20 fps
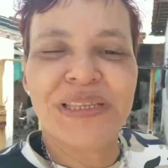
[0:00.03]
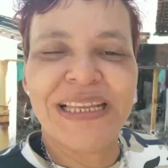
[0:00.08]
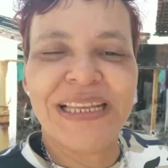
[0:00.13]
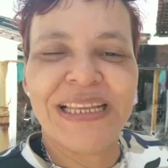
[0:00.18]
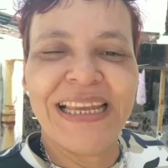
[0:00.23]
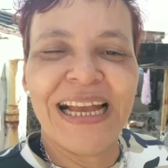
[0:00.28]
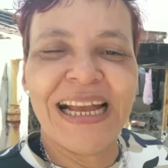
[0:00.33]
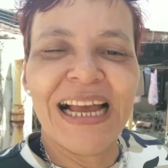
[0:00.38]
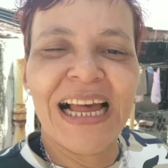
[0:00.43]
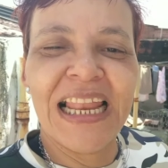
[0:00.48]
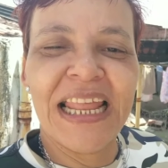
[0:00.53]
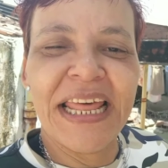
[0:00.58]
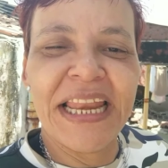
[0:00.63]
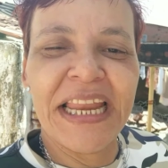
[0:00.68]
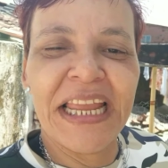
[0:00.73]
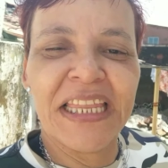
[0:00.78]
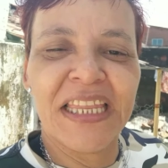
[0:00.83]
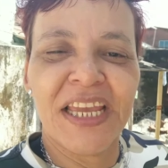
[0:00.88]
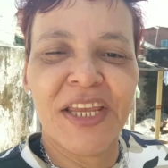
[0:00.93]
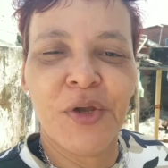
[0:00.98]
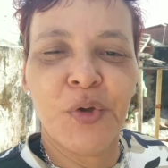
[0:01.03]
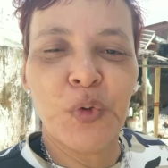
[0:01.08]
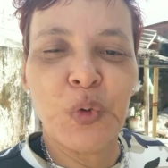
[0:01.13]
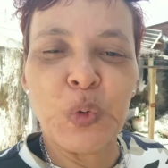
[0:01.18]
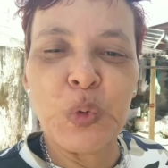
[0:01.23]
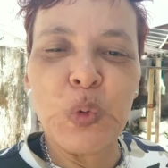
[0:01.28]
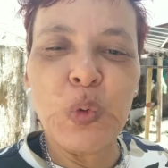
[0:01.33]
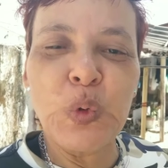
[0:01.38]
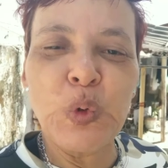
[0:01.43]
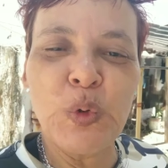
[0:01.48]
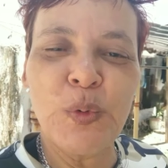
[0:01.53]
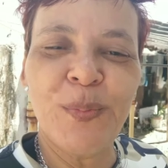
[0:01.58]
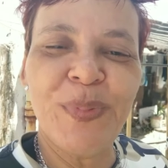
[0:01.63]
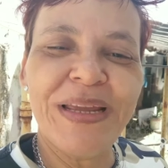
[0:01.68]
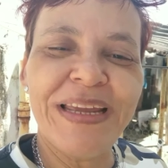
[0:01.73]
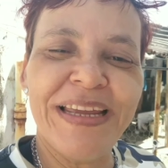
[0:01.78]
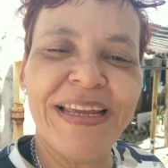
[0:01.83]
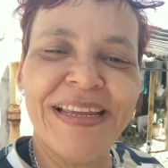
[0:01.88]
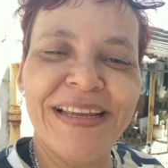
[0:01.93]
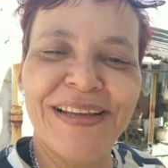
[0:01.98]
E a galerinha da
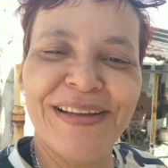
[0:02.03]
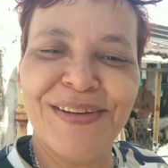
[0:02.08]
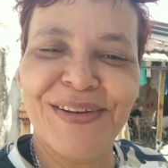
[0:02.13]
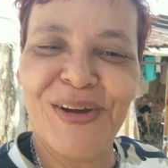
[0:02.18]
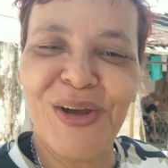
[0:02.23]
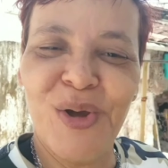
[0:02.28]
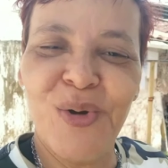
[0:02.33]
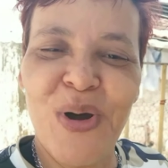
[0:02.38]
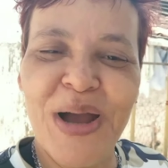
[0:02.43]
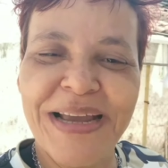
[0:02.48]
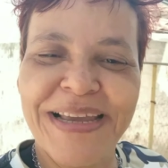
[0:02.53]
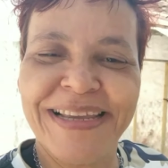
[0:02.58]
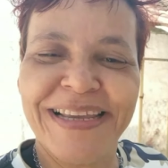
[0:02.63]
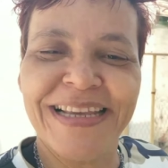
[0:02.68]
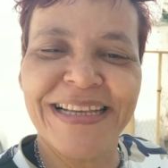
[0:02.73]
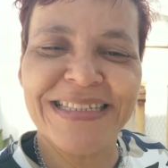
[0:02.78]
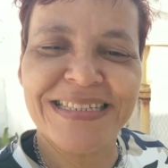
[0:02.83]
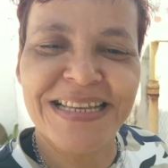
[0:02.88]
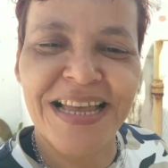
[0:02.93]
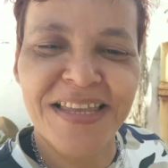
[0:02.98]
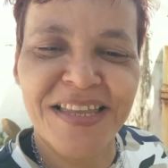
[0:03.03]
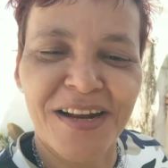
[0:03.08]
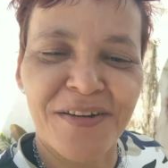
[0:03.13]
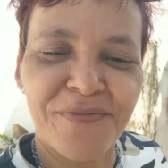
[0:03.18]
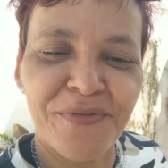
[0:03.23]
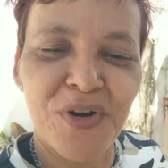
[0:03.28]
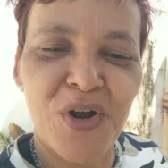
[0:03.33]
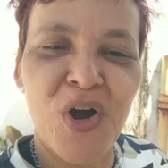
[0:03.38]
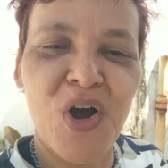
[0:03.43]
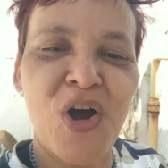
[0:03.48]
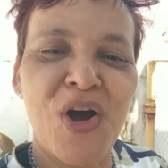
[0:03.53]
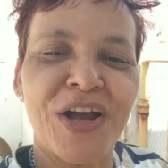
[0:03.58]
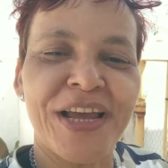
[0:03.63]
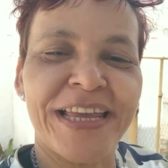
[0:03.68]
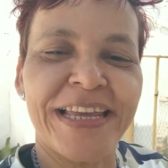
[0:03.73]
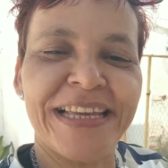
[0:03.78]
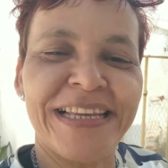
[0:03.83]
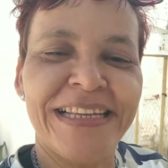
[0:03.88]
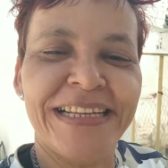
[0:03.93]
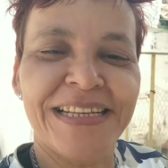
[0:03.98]
YouTube, eu aqui, Sandra
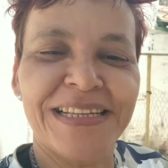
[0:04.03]
Vlog,